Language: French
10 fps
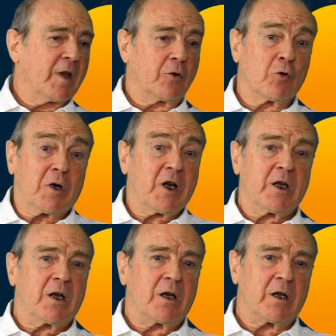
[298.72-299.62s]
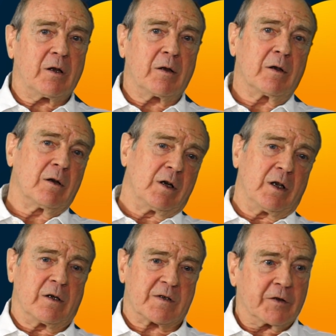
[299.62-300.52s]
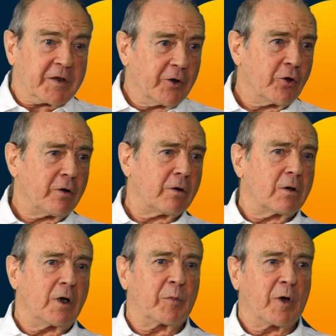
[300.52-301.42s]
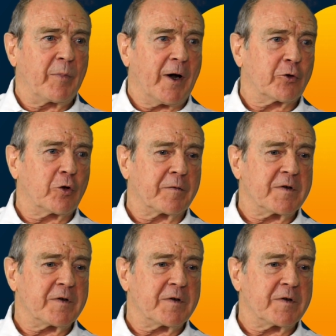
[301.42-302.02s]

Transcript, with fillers: Donc les, les, entraîneurs et les préparateurs